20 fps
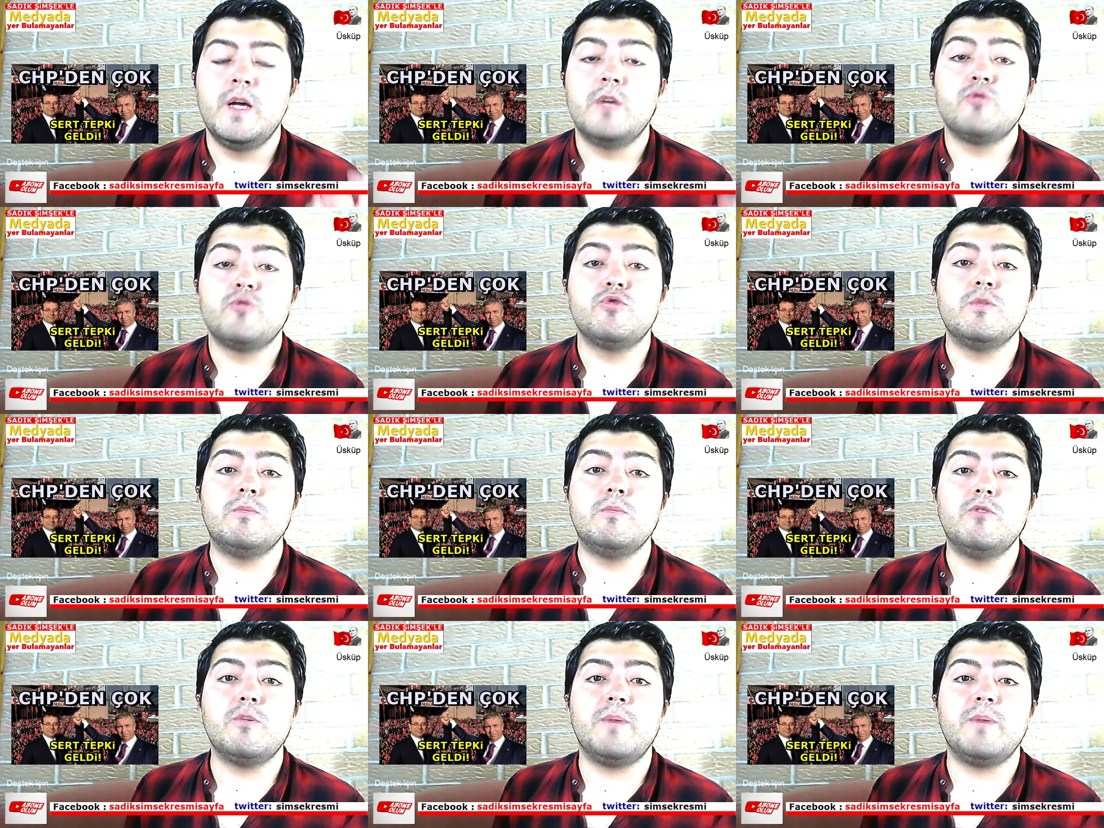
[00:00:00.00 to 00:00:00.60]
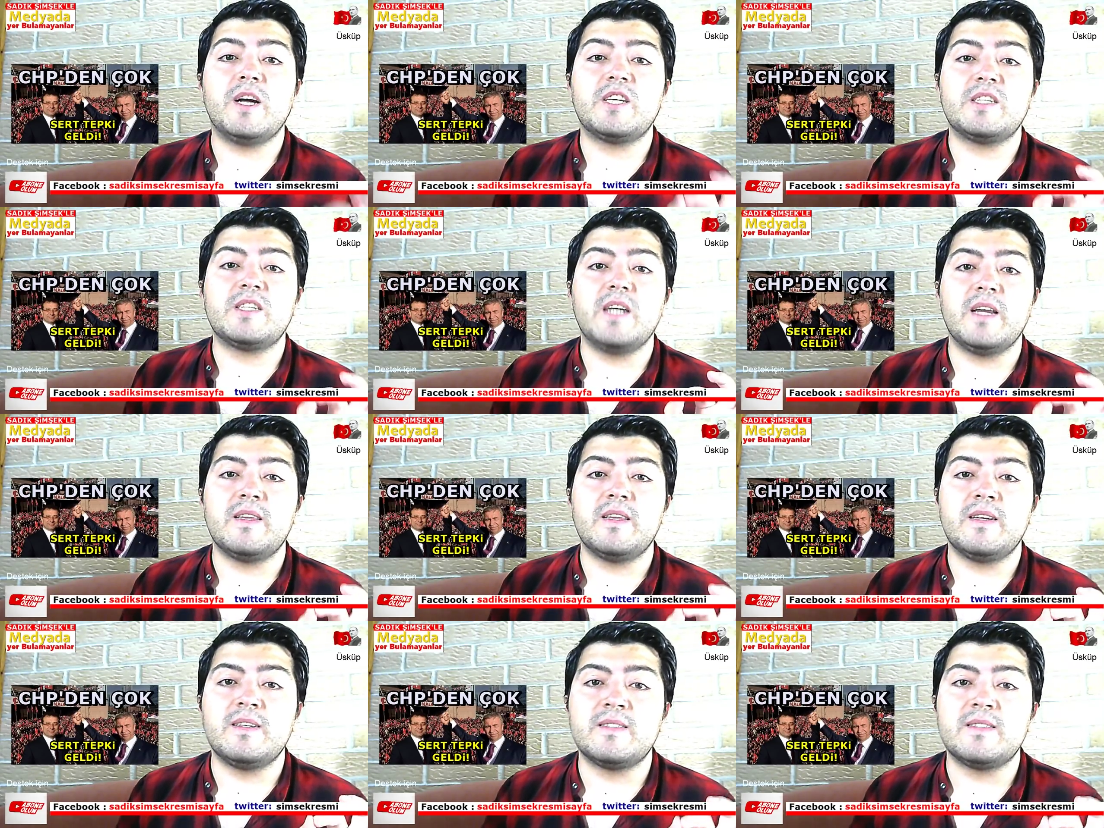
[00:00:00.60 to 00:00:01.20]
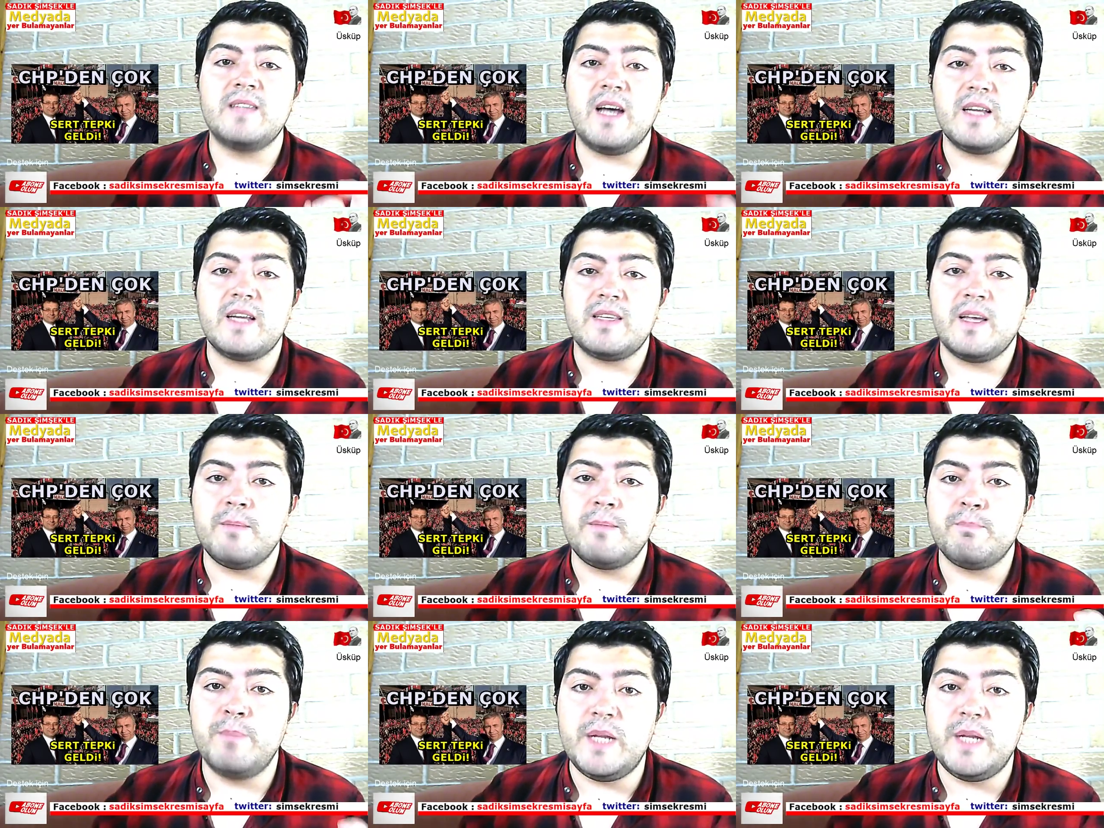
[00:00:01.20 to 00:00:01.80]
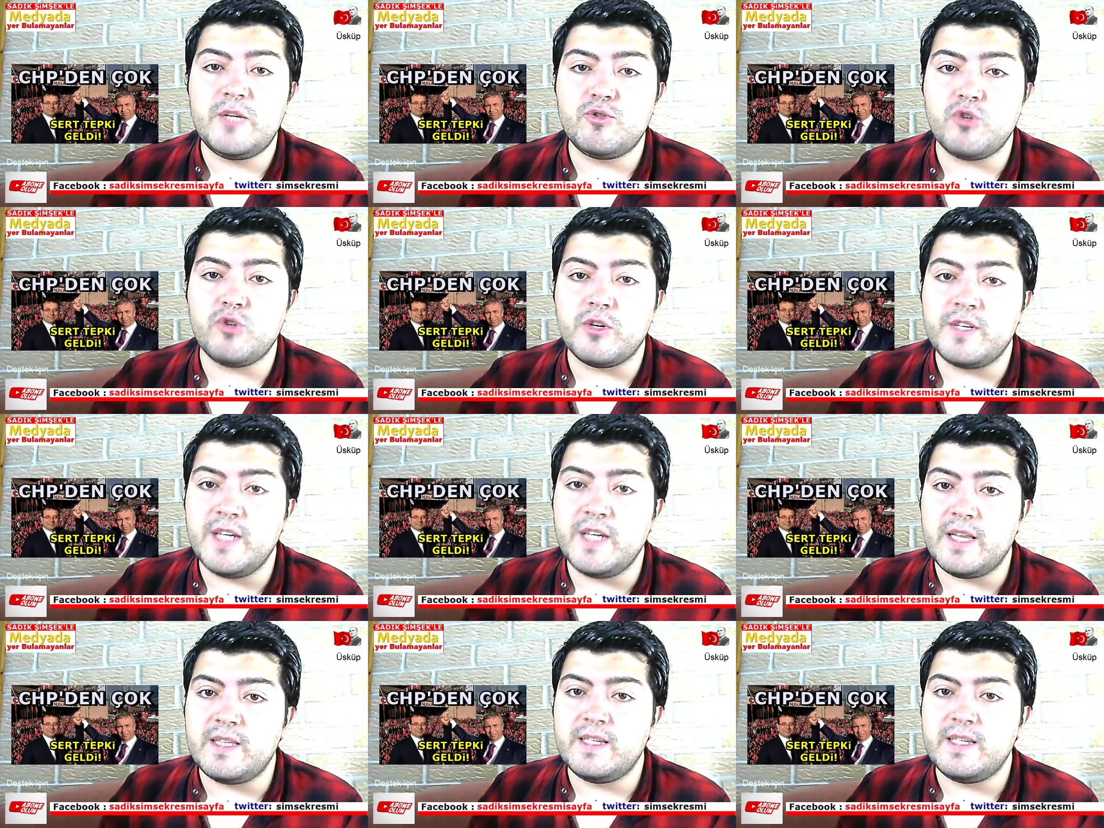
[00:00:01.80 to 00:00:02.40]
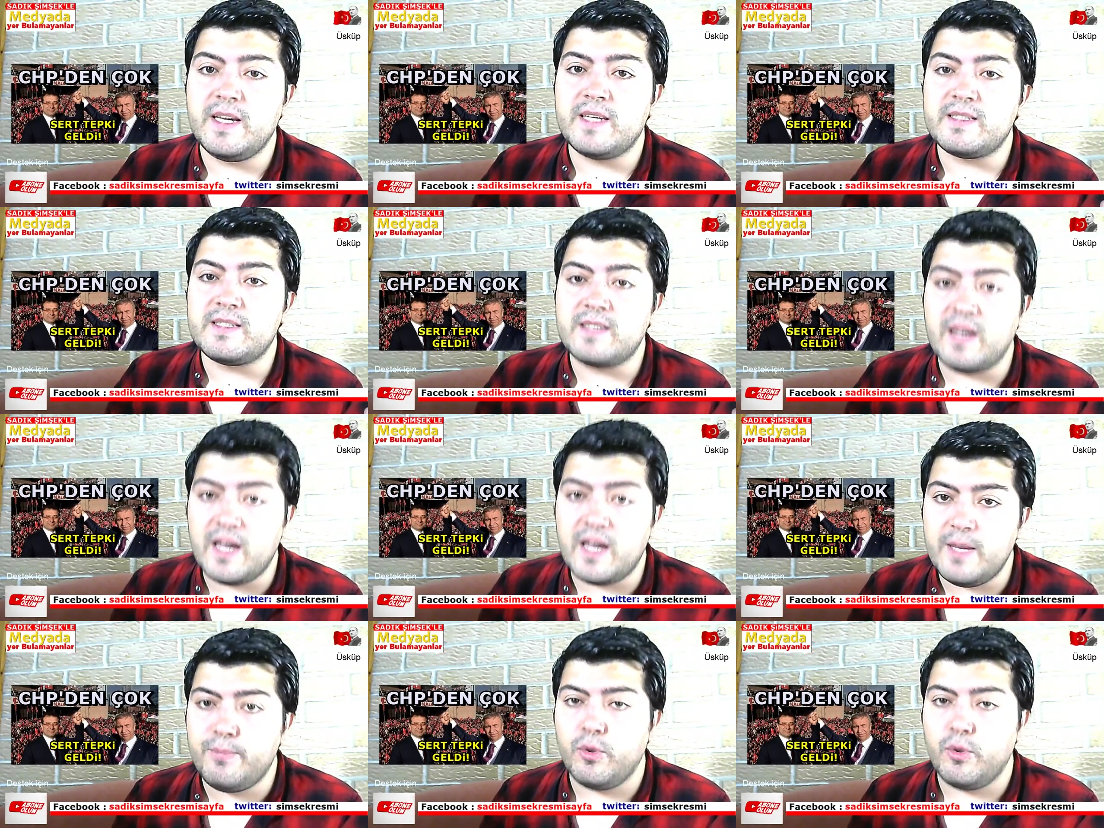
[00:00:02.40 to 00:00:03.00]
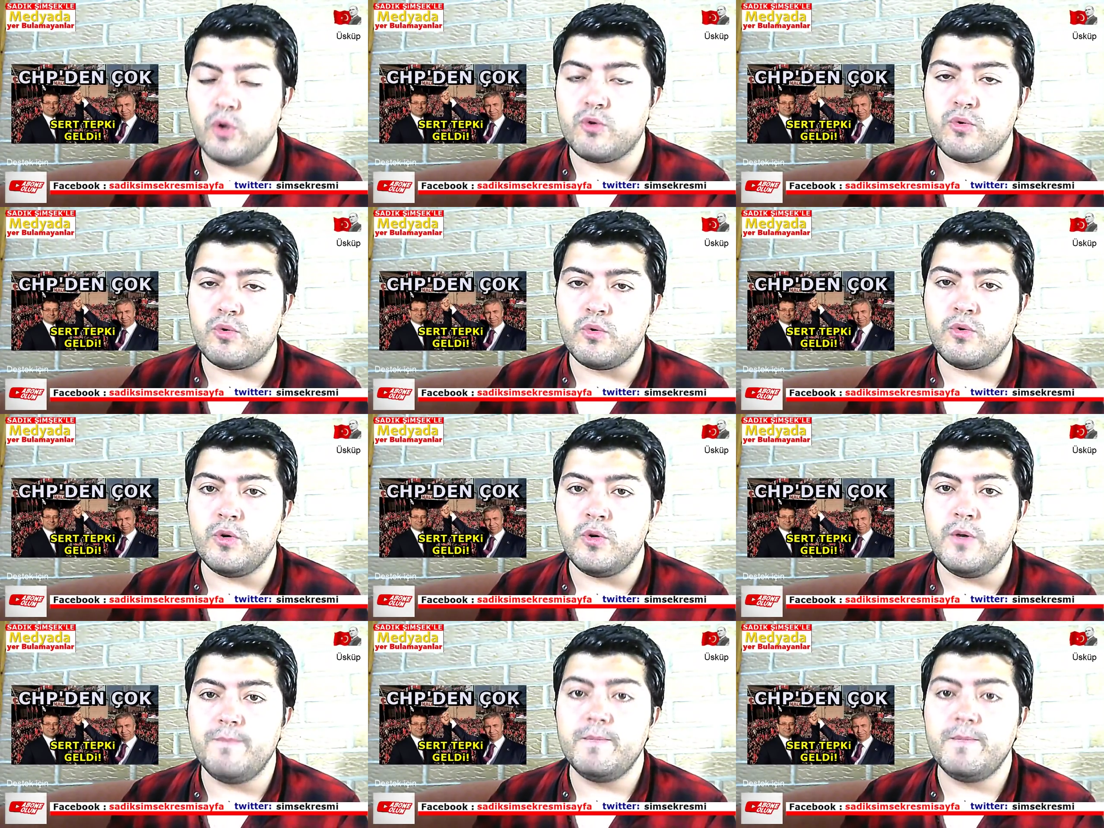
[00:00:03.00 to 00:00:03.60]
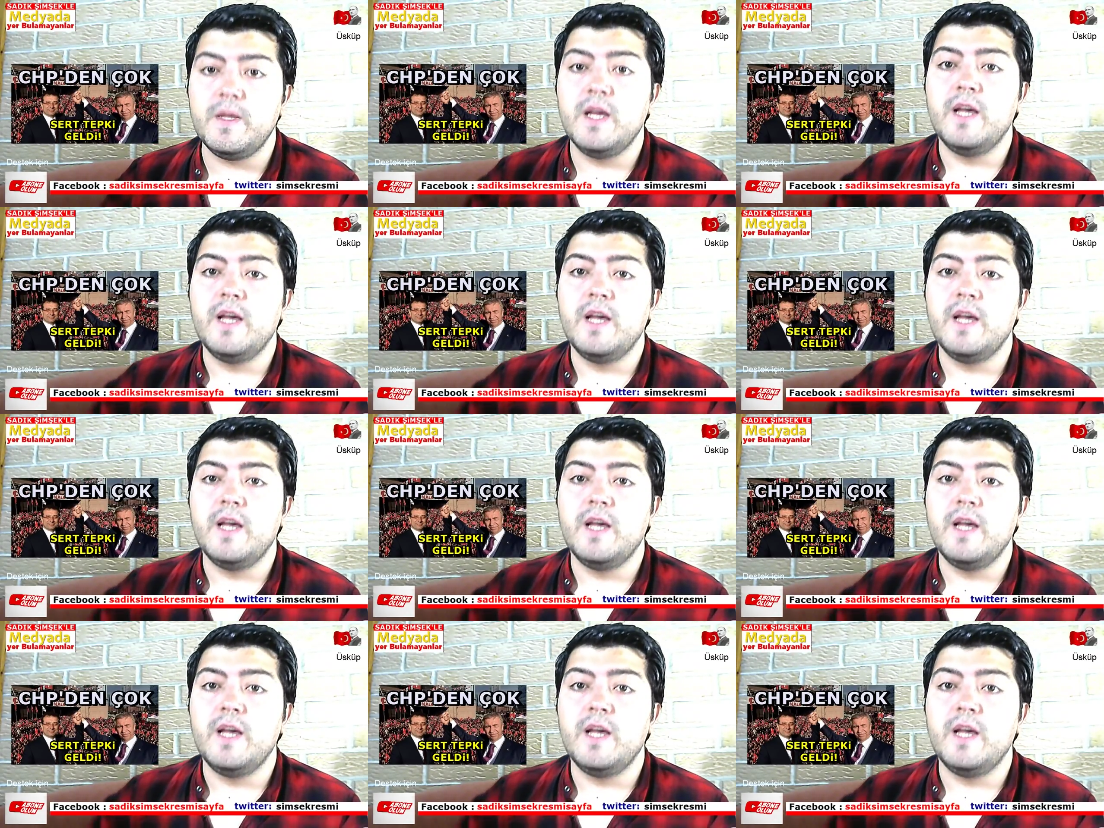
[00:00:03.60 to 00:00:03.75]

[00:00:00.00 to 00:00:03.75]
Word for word: Cumhurbaşkanının zaten birçok yetkiye sahip olduğunu